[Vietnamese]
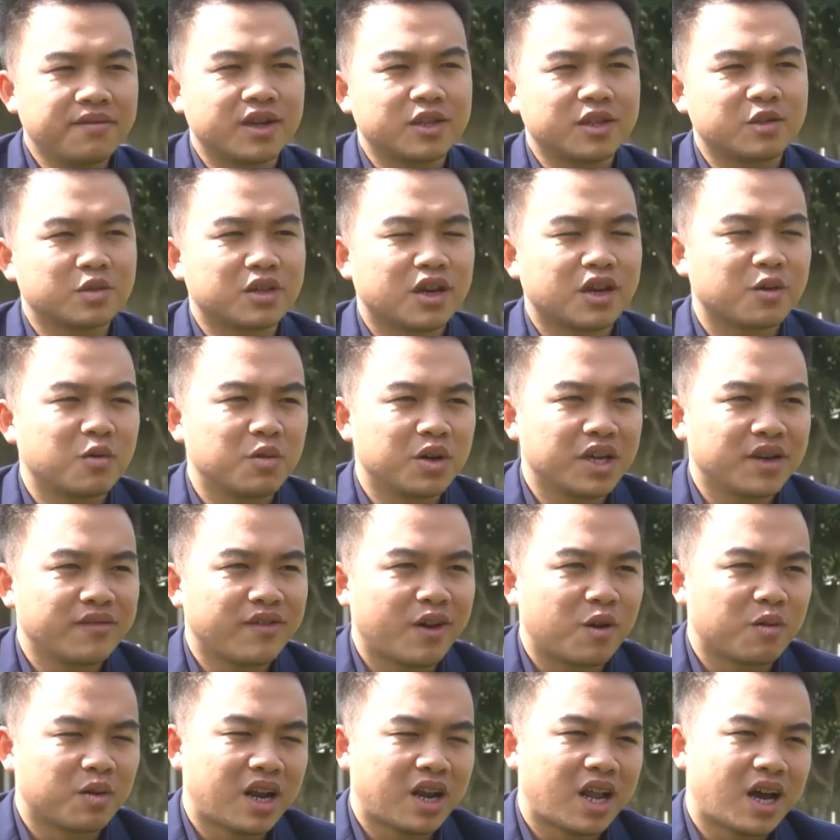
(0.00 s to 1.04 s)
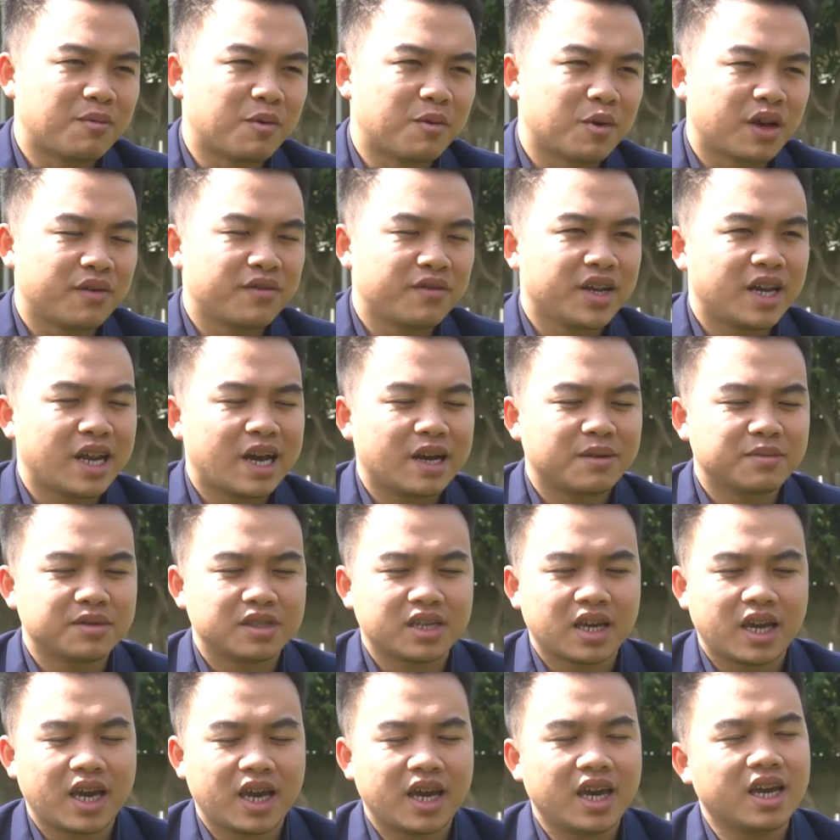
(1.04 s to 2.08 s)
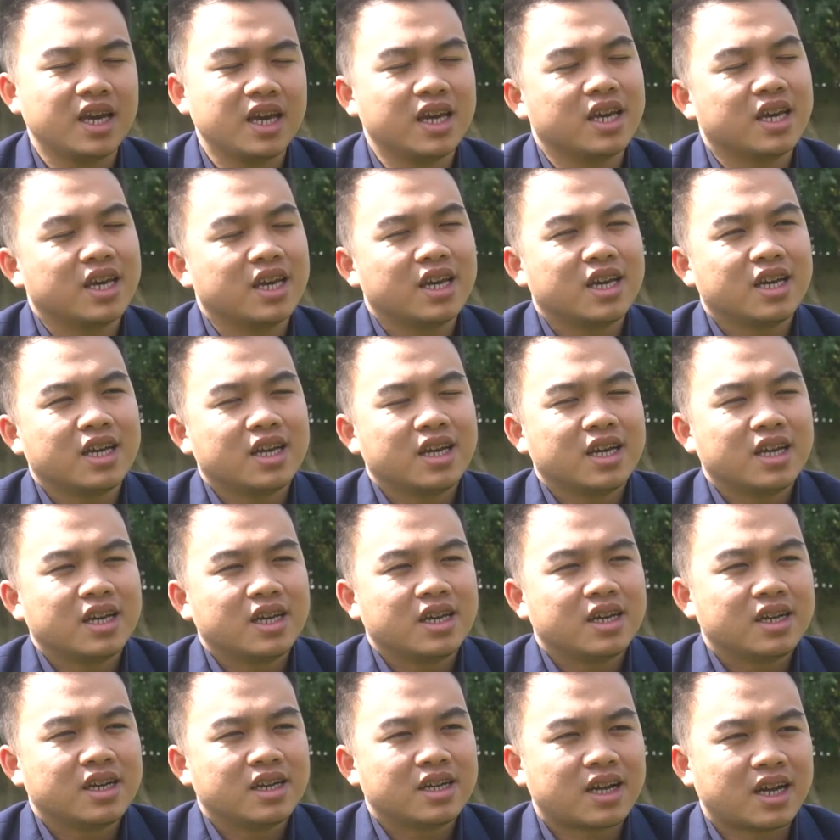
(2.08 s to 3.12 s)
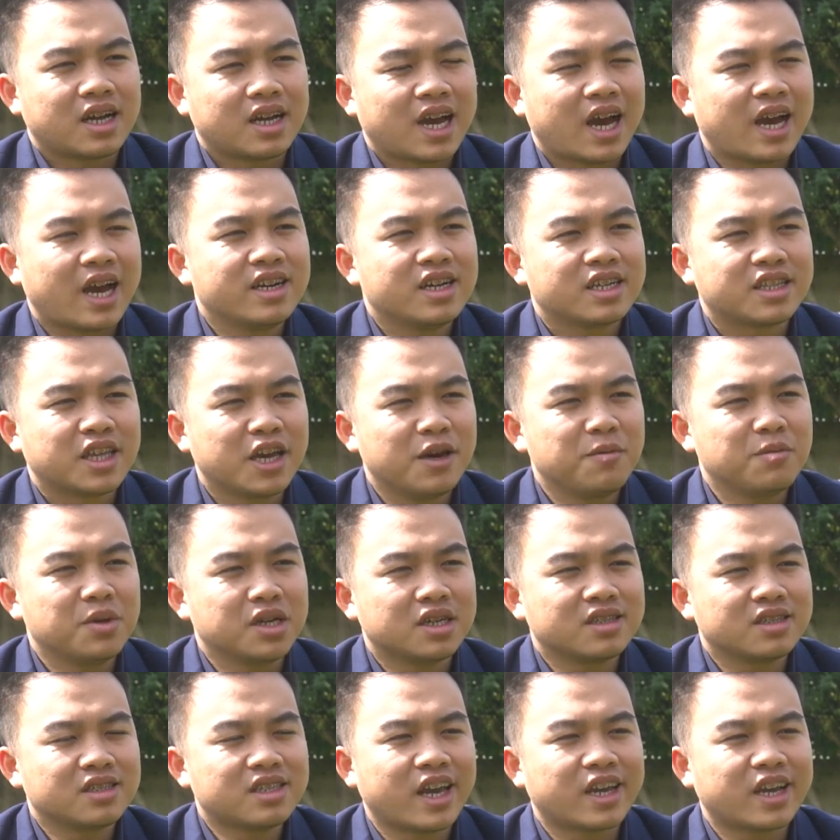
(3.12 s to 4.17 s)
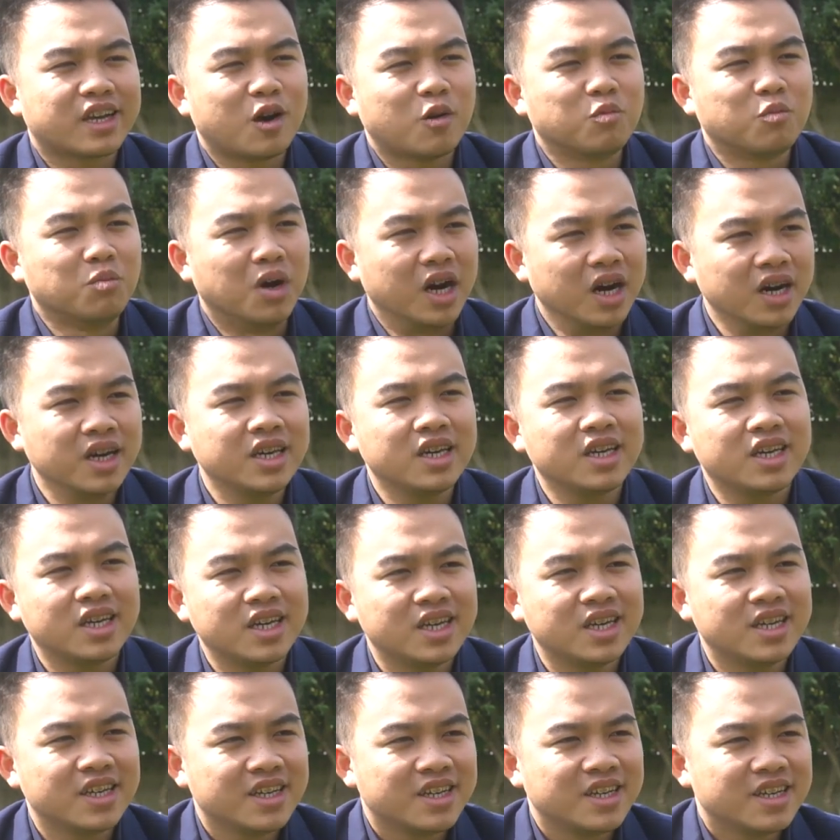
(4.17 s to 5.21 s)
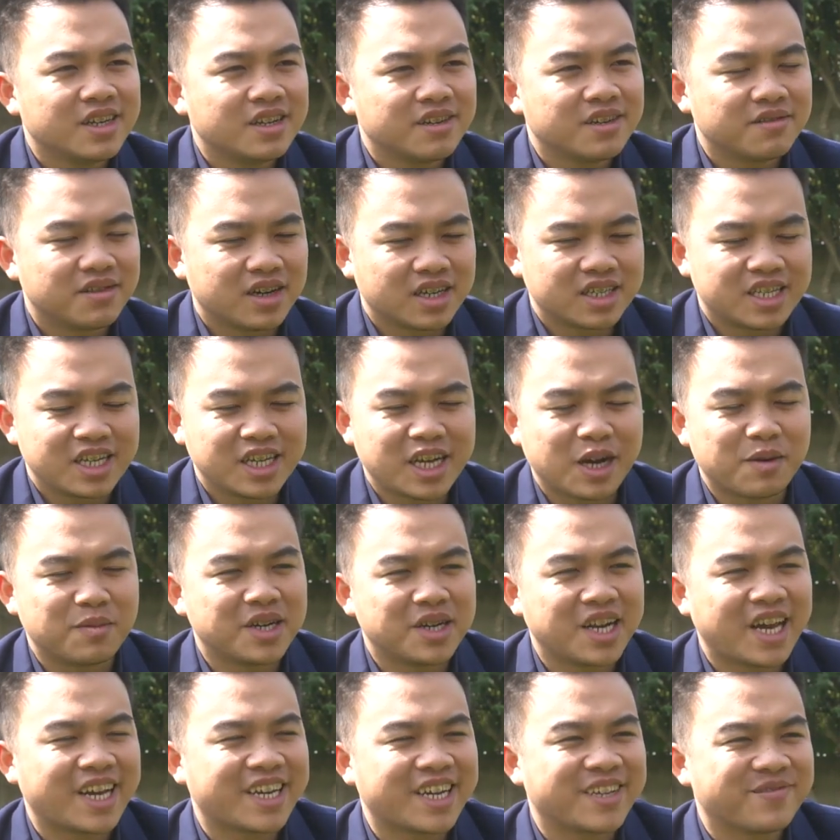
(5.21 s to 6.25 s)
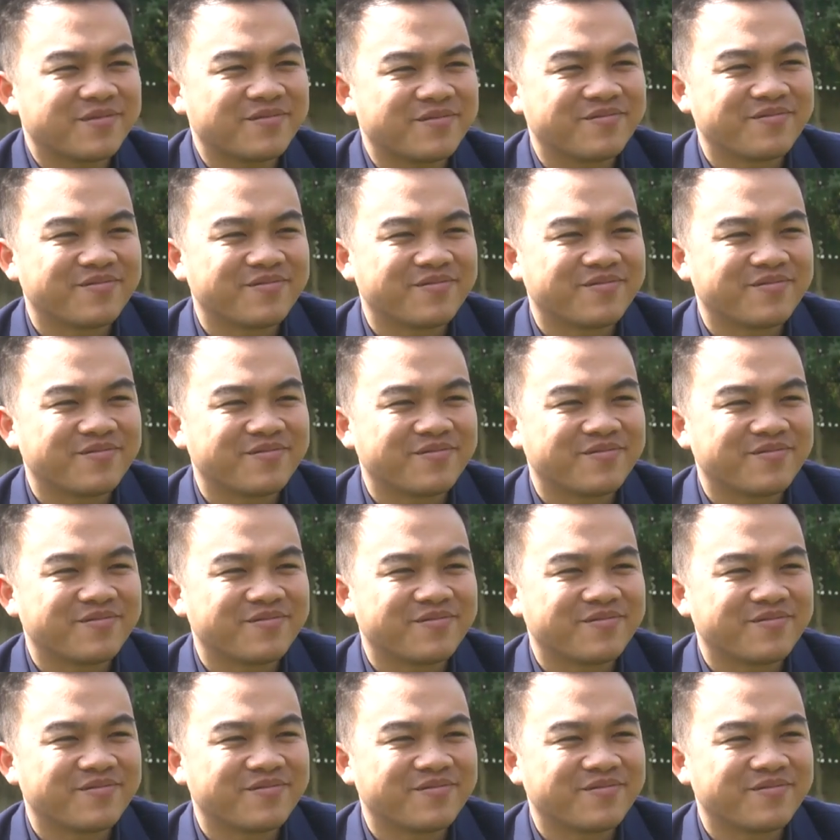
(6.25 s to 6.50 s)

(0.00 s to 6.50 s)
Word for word: Và chúng ta cũng hy vọng là bóng đá Việt Nam sẽ gặt hái được thêm những thành công mới, và xin cảm ơn anh.